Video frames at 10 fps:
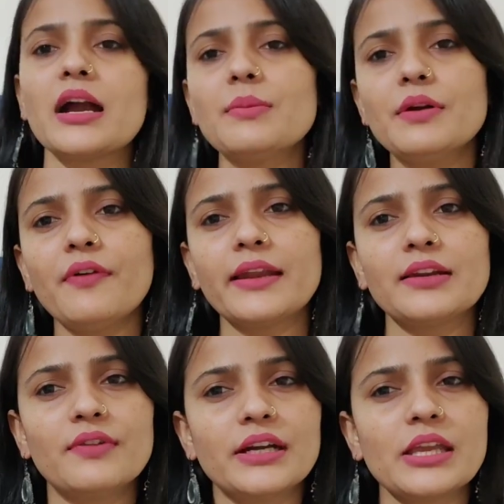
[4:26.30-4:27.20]
अगर मैं
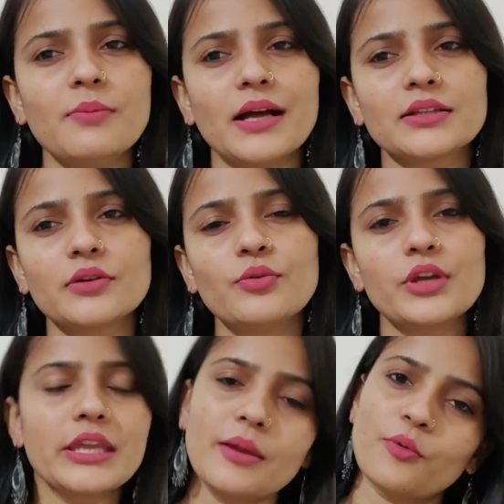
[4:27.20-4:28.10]
फाइनल वर्ड की बात करूँ
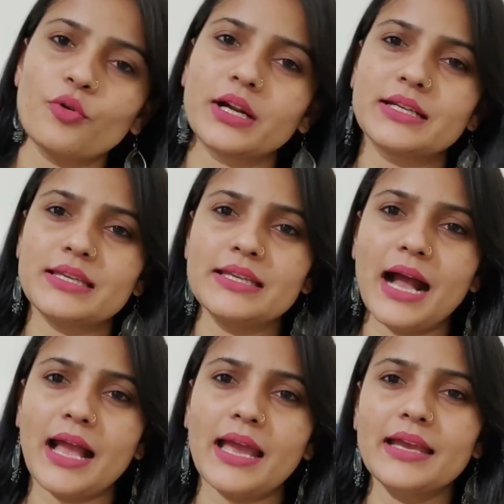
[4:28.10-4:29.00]
कि ये प्रोडक्ट
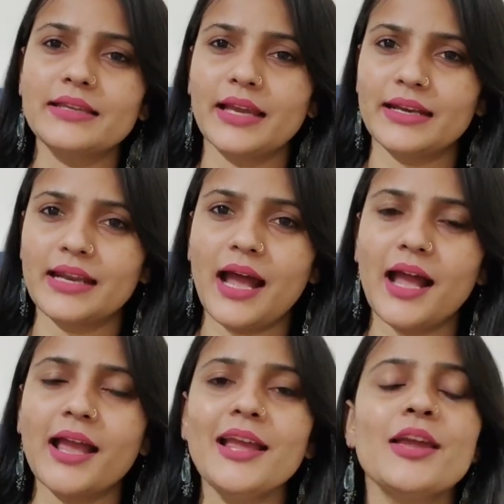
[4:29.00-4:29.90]
या है या ना
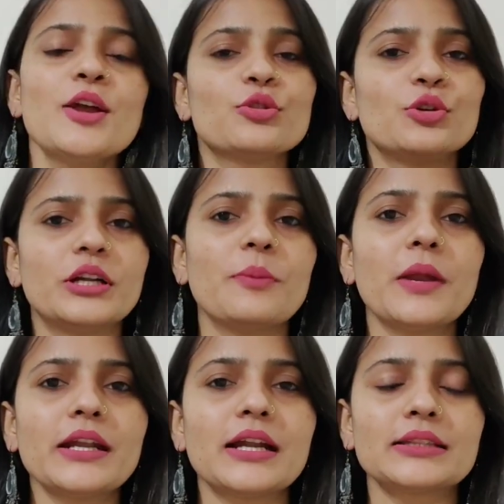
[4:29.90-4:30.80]
है तो
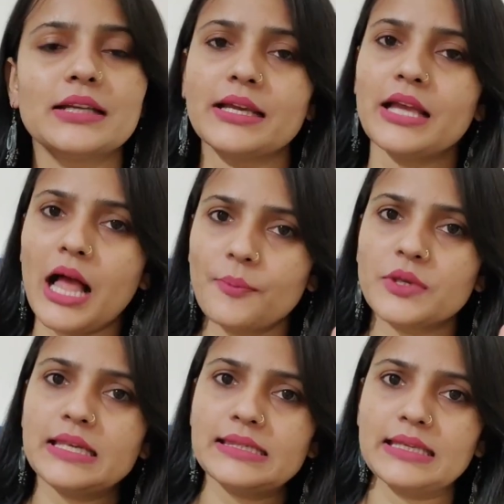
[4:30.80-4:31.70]
डिपेंड करता है
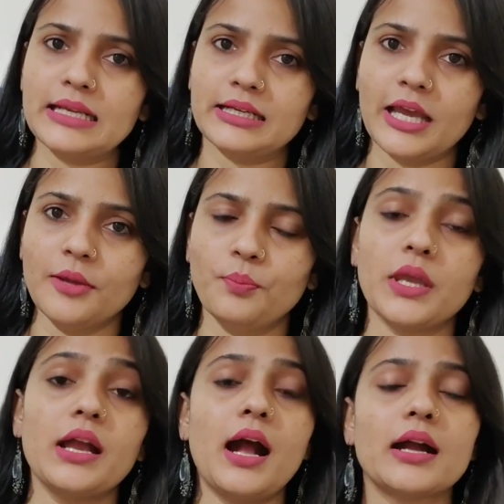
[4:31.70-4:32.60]
आपकी स्किन टाइप
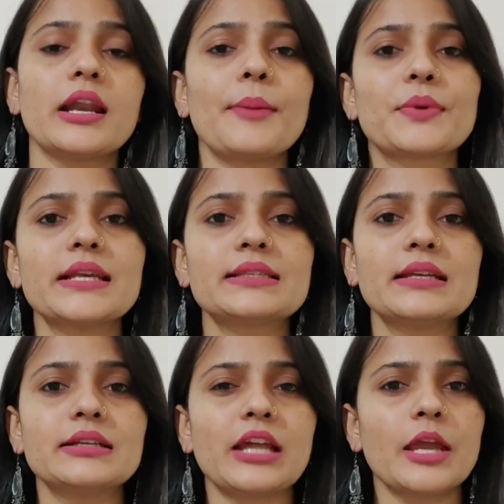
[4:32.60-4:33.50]
पे अगर आपकी
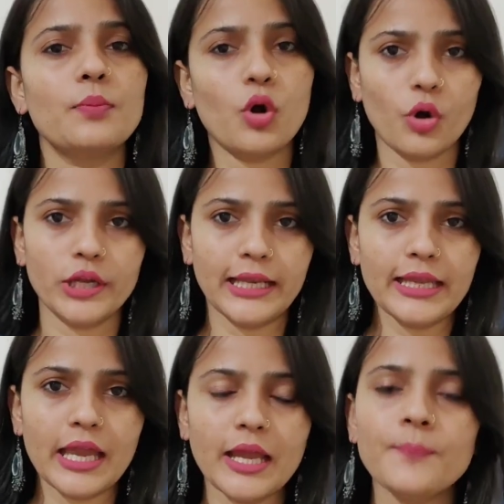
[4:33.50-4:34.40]
स्किन टाइप
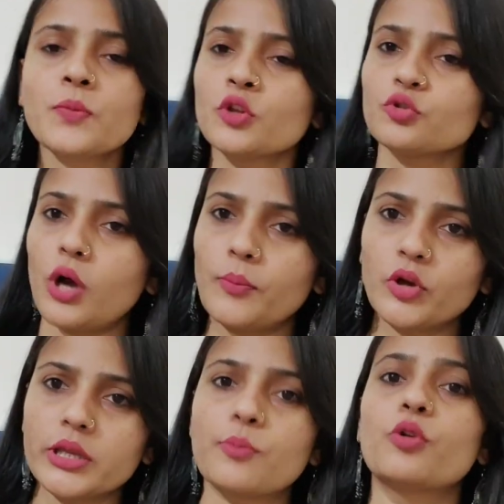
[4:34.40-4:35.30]
ऑयली है तो आपको
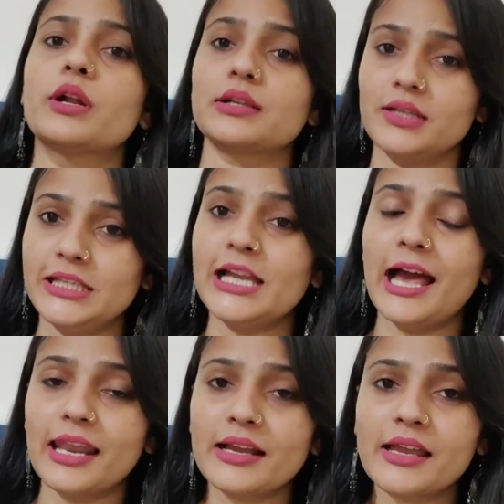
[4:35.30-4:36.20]
ये प्रोडक्ट
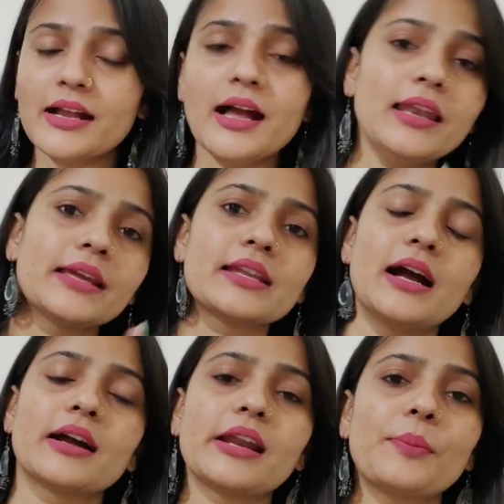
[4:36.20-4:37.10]
या लगेगा लेकिन
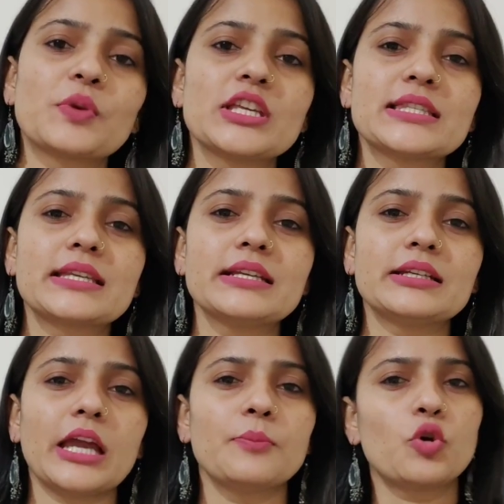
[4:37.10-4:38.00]
अगर आपकी स्किन
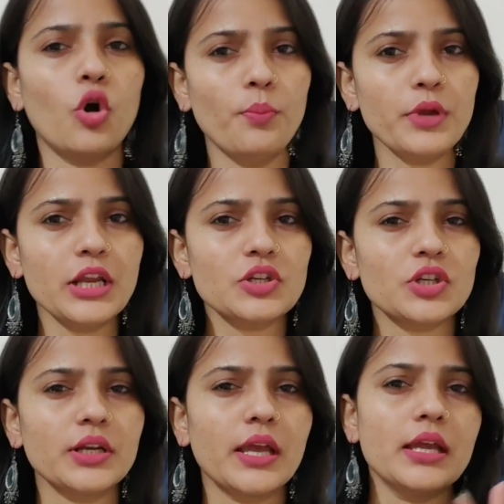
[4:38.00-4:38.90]
टाइप
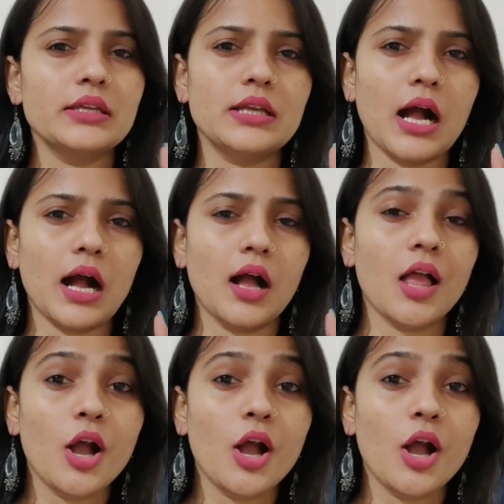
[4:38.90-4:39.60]
कॉम्बिनेशन है या